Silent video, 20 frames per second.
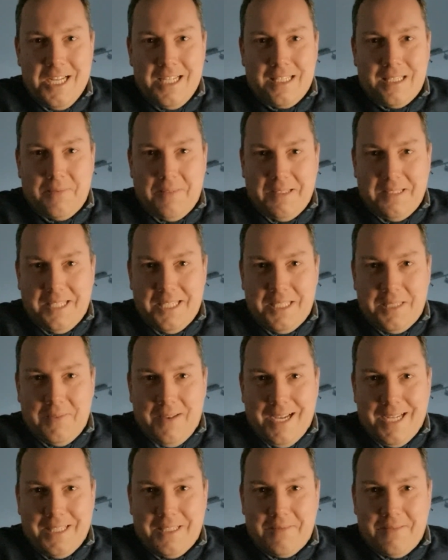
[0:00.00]

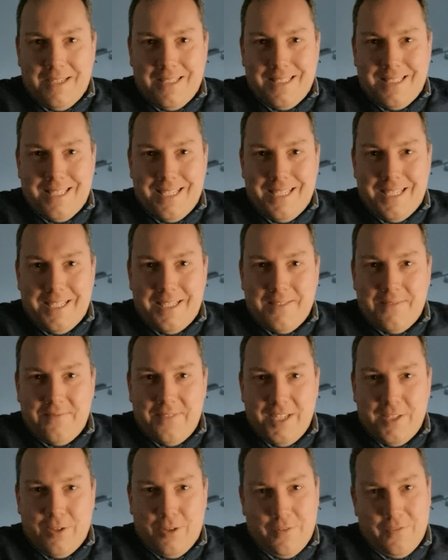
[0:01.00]
2022
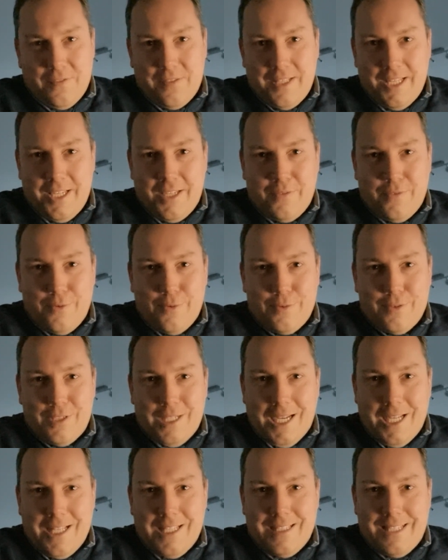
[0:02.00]
wird hoffentlich für uns
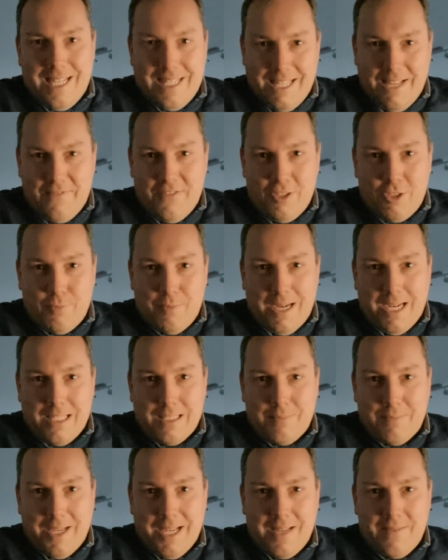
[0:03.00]
alle sehr, sehr viel
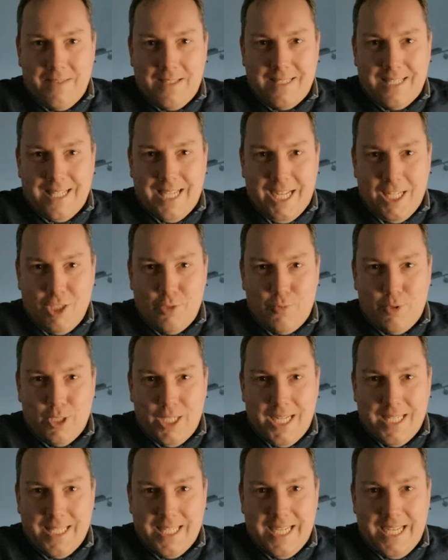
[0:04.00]
Spaß bringen, was den Rennsport
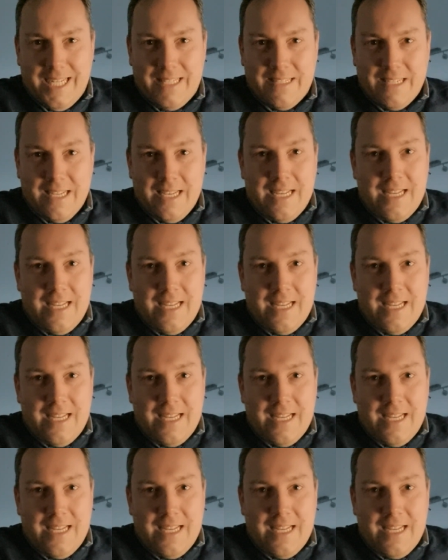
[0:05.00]
angeht